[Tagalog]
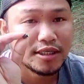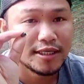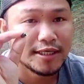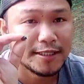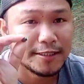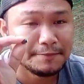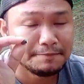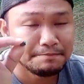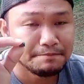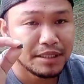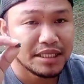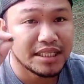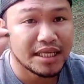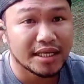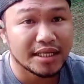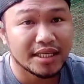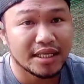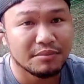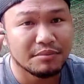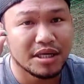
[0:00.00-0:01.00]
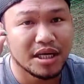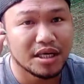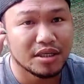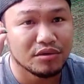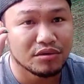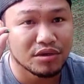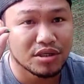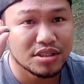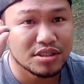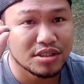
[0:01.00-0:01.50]
um, malaria
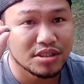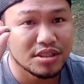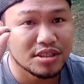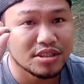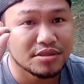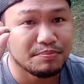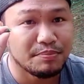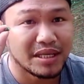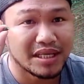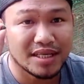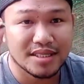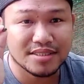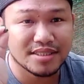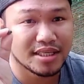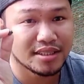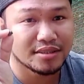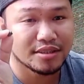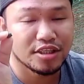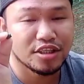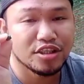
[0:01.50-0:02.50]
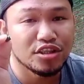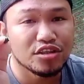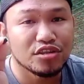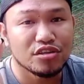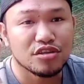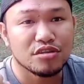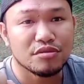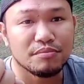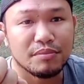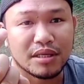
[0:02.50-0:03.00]
manok is, is parasite din
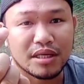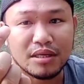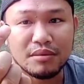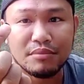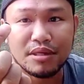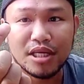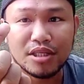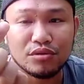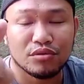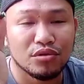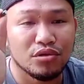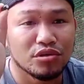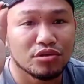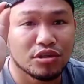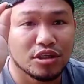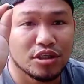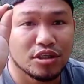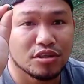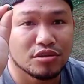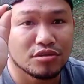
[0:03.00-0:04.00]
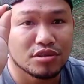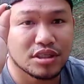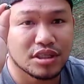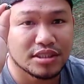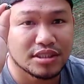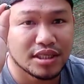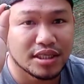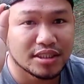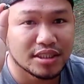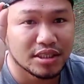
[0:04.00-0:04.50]
yun para makatulong din ito sa
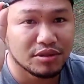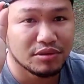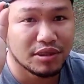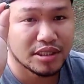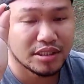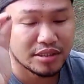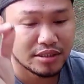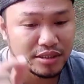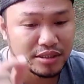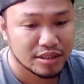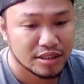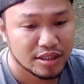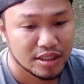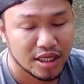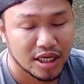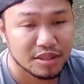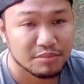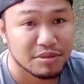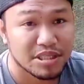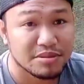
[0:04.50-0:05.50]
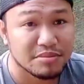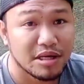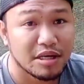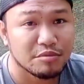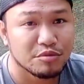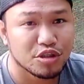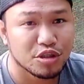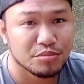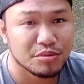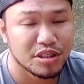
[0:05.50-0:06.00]
kanyang katawan at mas
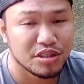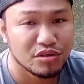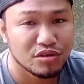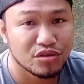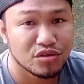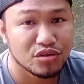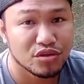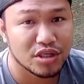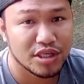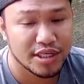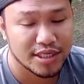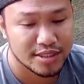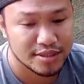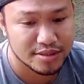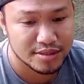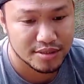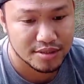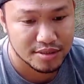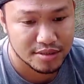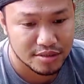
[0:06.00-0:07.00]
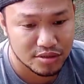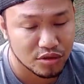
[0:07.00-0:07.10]
ma-absorb na yung nutrients.